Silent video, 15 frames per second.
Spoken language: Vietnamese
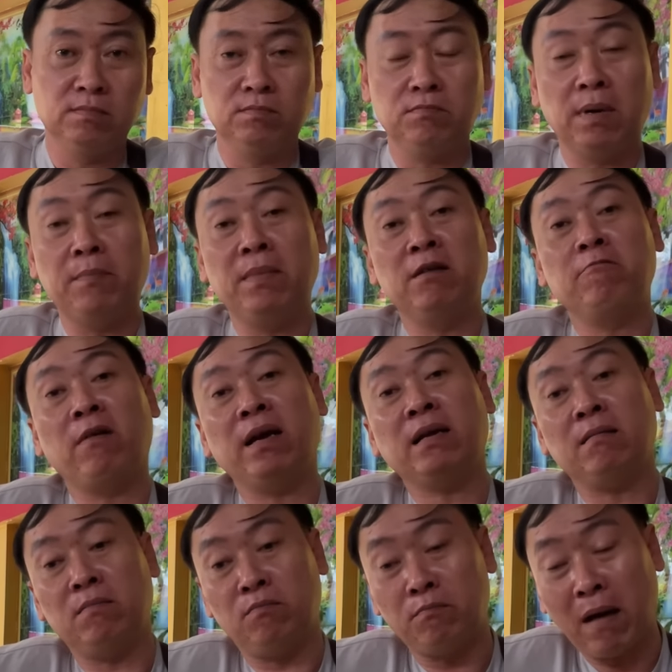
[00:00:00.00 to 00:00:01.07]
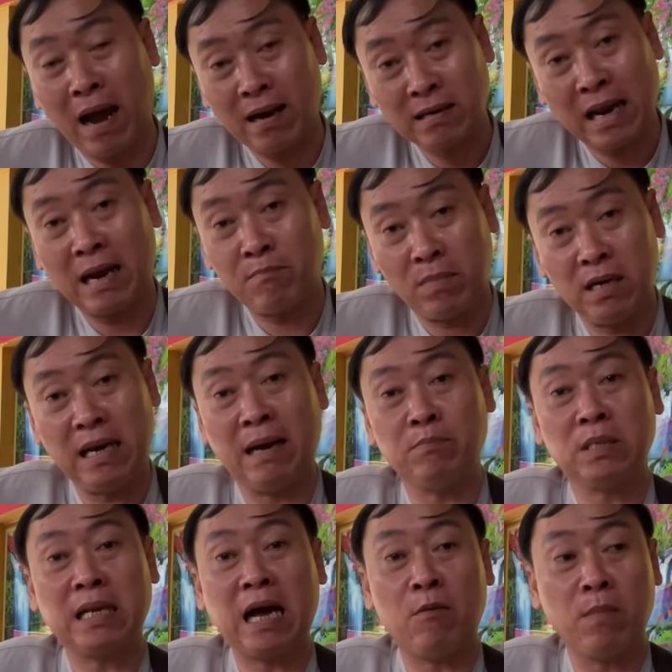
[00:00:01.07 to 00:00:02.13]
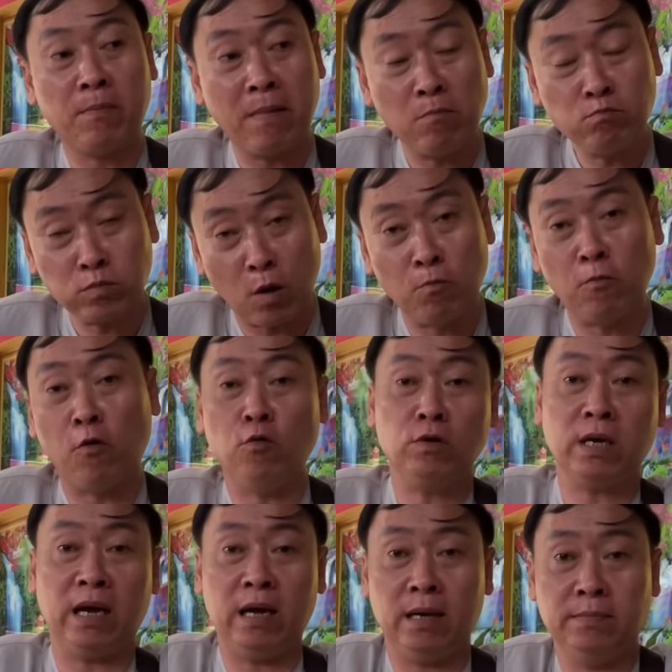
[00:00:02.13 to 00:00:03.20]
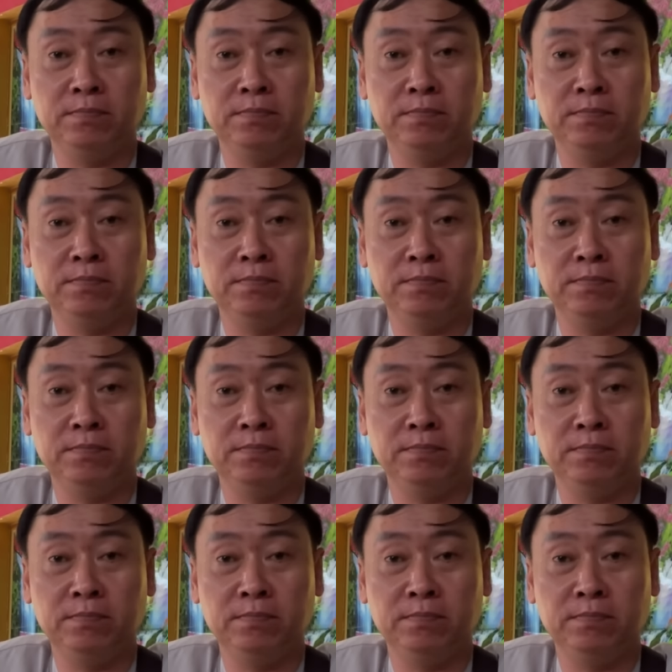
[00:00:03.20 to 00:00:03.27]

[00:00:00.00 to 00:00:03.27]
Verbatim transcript: mà mình phải bản thân mình làm sao mà bóng tùng phủ che?